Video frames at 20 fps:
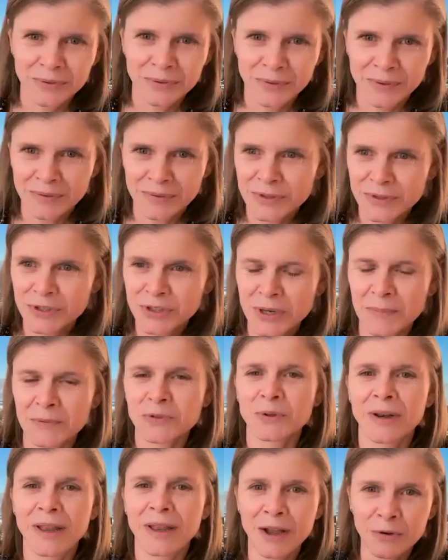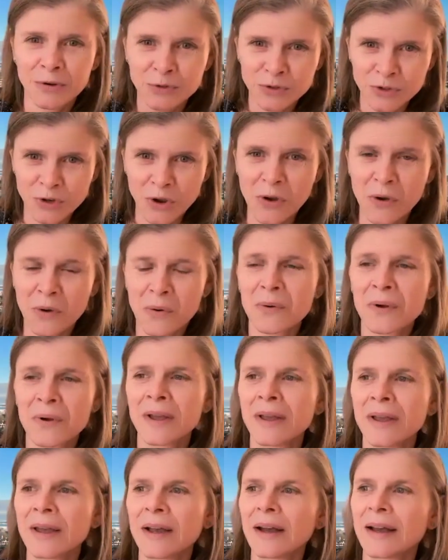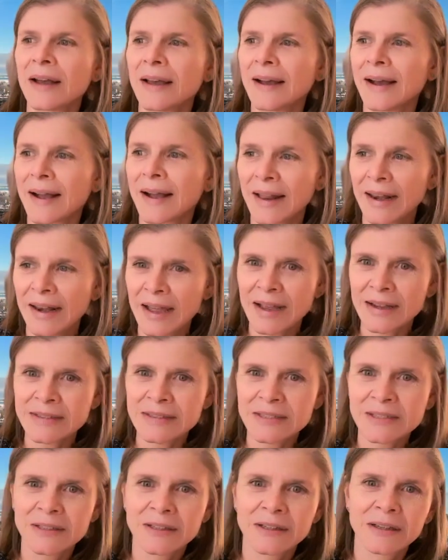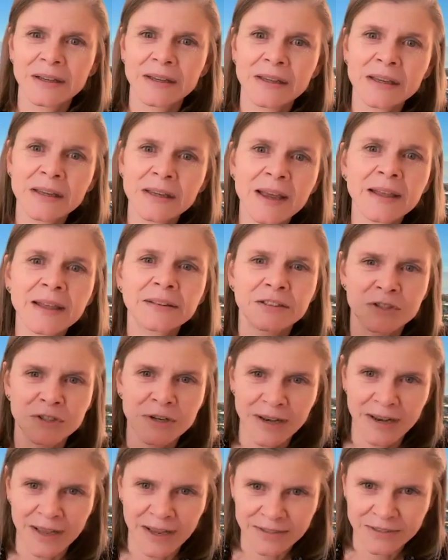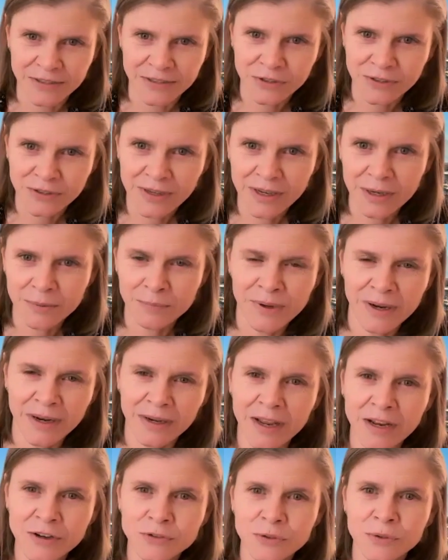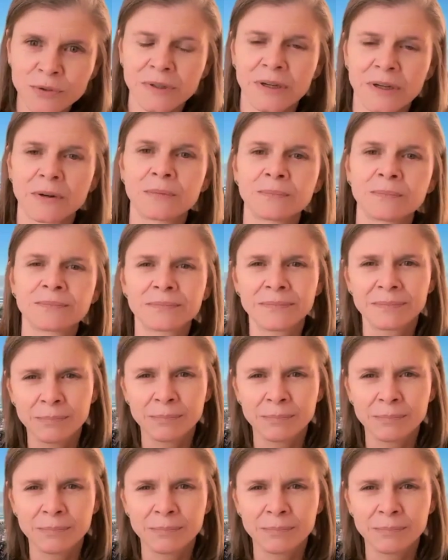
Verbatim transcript: o sistema solar, o Sol, é, a galáxia, e entre as galáxias, tem campo magnético ou não?